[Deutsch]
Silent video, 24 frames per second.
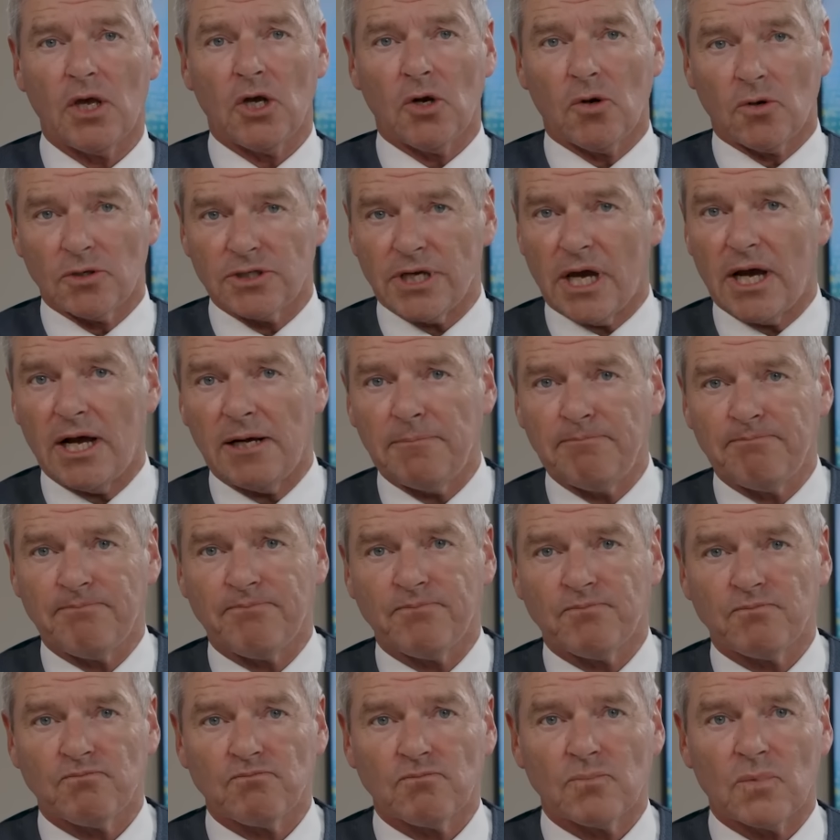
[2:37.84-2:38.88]
Und ja,
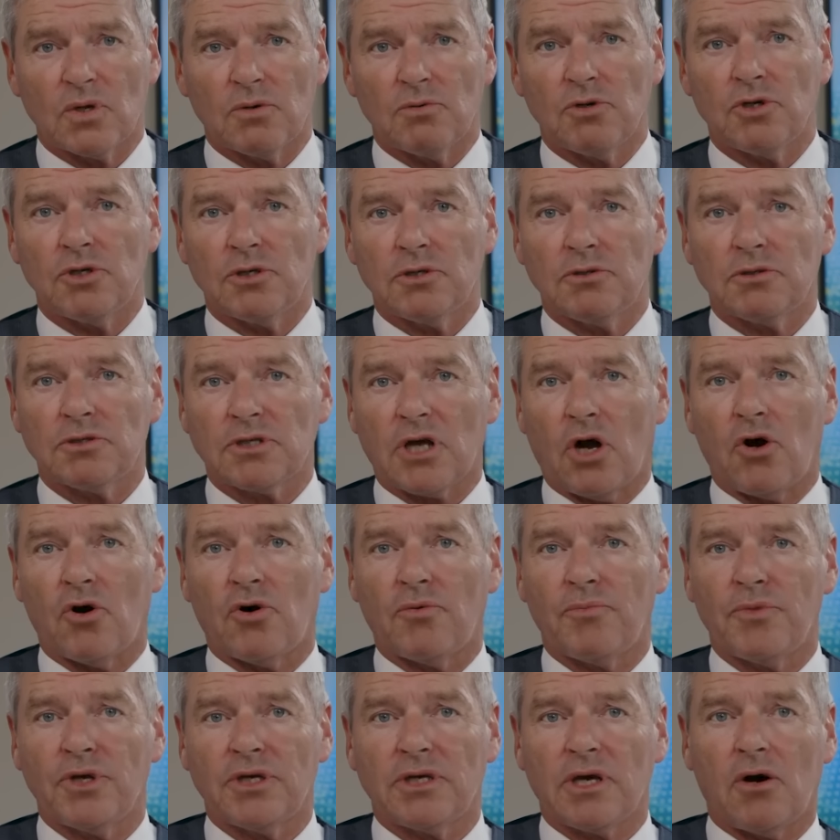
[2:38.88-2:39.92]
ich traue
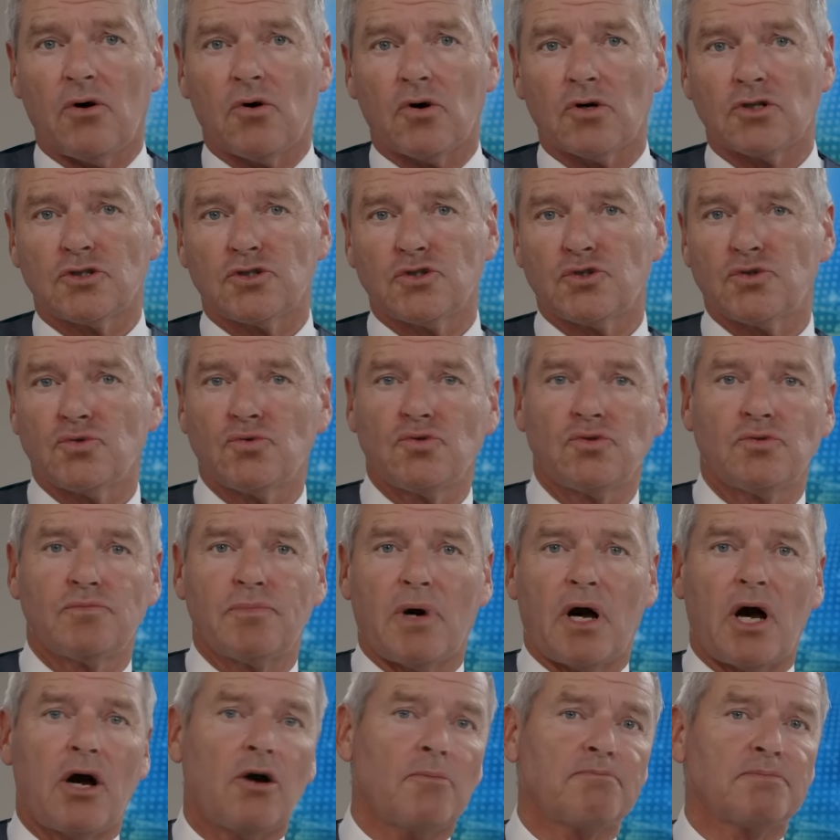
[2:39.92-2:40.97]
mich auch zu
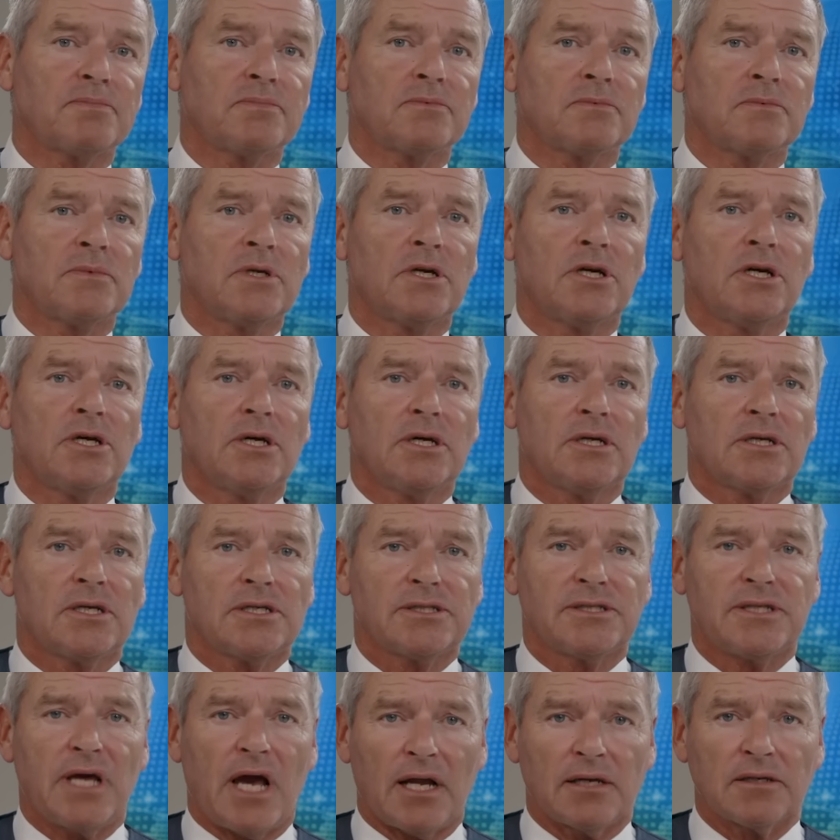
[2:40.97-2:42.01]
behaupten, dass
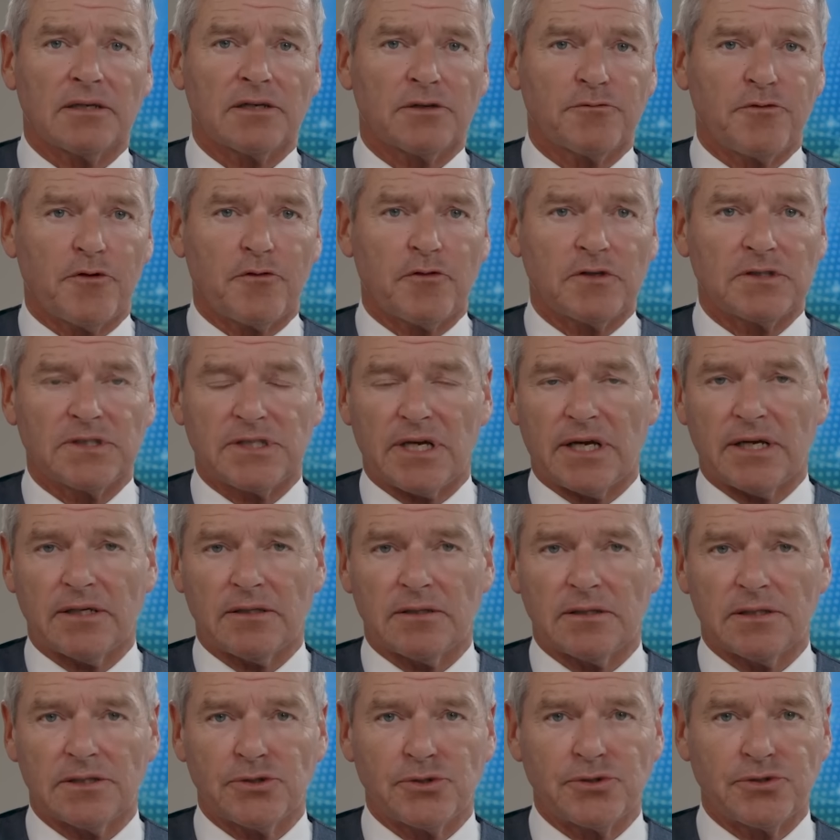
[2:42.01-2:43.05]
die Angriffe von Seiten
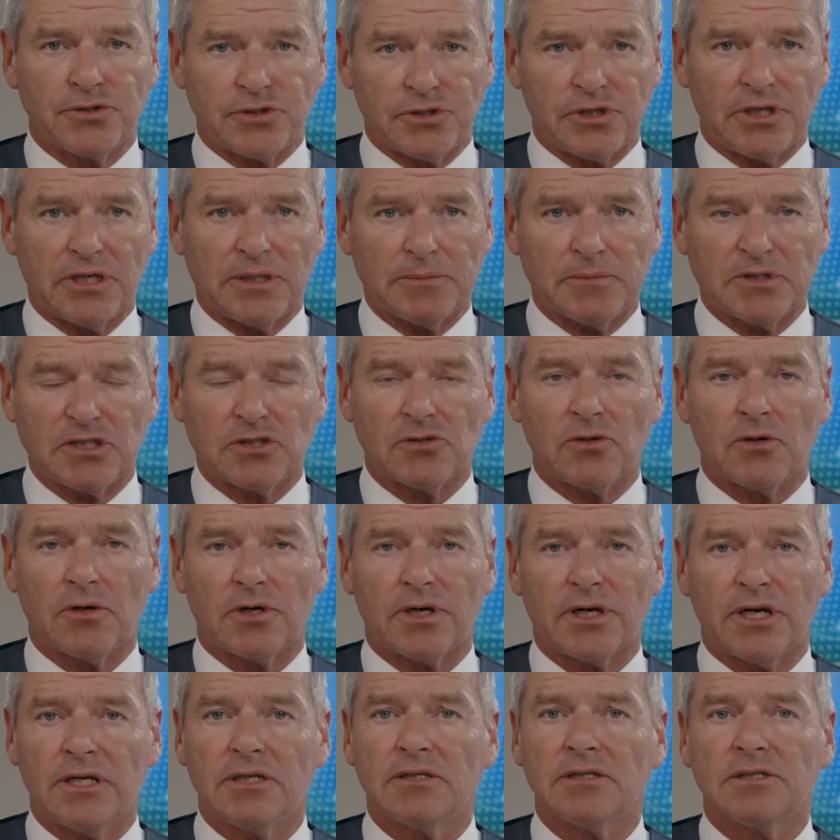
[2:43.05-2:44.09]
des Systems noch
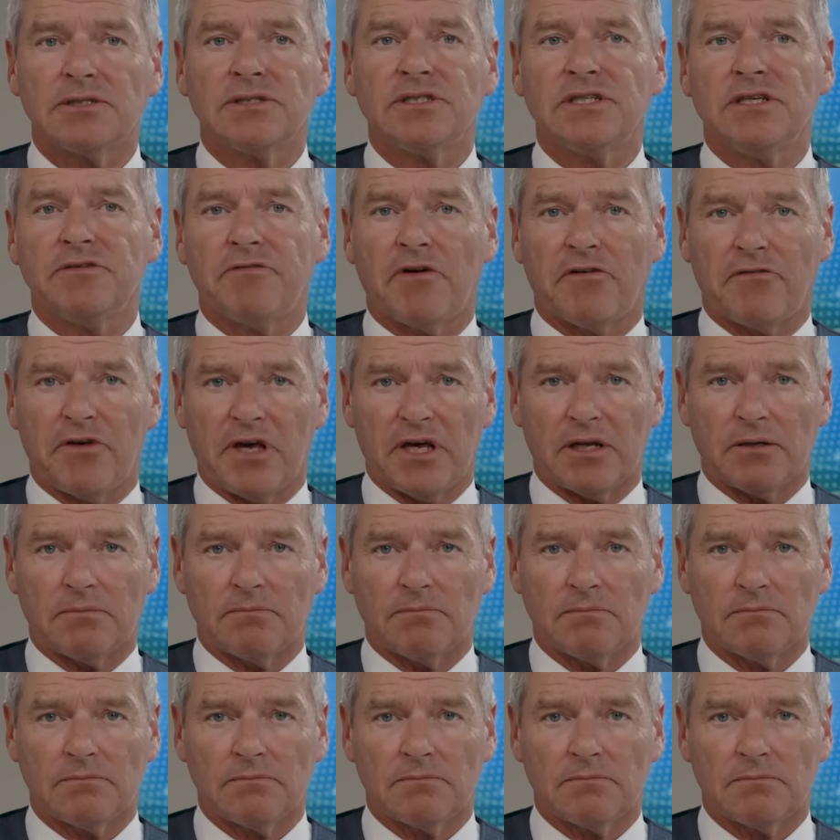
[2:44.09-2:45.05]
intensiver werden.